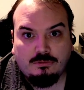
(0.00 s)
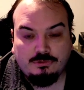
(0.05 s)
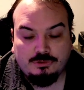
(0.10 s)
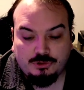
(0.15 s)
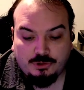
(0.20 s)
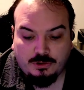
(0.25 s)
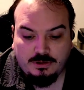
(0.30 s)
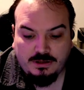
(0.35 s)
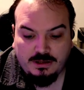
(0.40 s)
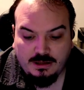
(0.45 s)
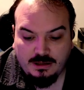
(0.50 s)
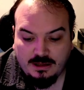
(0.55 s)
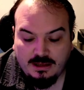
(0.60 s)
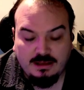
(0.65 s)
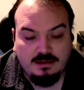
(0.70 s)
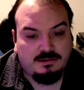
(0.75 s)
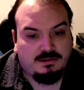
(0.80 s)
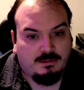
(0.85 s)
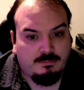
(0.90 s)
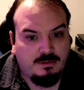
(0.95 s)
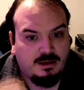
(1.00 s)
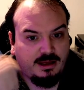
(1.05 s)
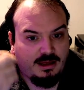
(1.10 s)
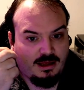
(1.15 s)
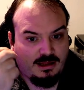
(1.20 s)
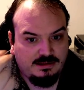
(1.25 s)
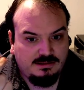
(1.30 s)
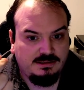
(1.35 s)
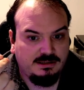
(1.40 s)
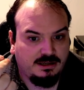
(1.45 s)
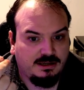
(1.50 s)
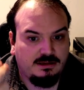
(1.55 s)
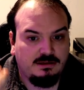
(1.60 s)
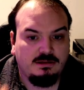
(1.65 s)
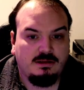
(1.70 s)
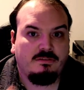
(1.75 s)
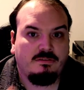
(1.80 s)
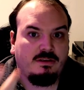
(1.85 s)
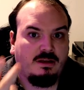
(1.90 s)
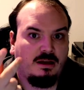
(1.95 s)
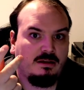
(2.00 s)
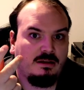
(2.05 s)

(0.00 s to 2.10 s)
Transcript: jolie et ça m'a attiré. il y